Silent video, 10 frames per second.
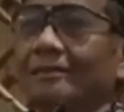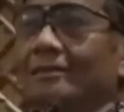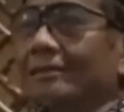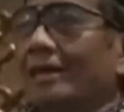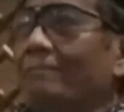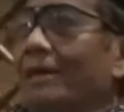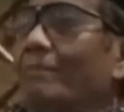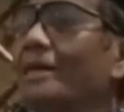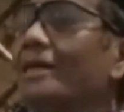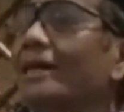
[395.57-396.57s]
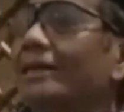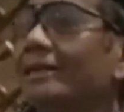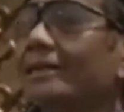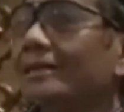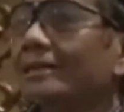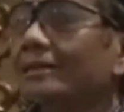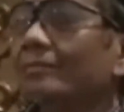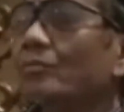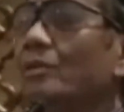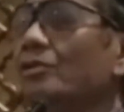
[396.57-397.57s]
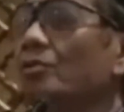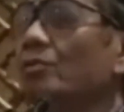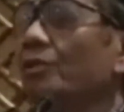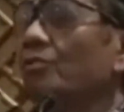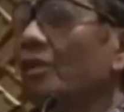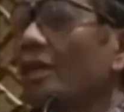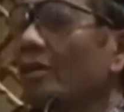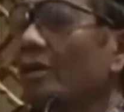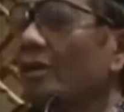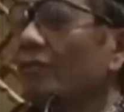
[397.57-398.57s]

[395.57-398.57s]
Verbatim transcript: apa? Menggali mencurahkan akal